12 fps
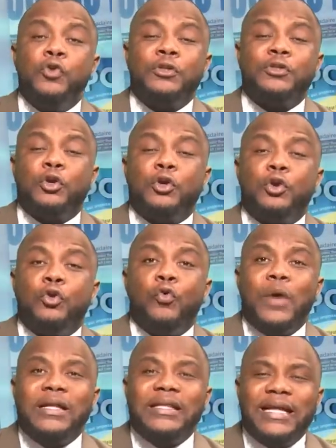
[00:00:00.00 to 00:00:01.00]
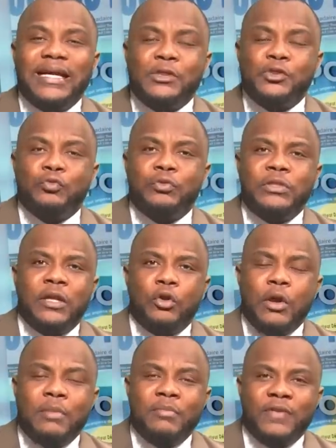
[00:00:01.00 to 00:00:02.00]
lorsque le Rwanda qui soutient
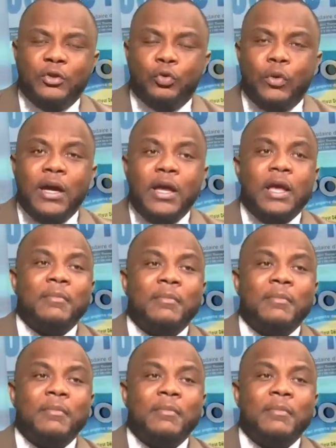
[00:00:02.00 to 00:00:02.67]
le M23,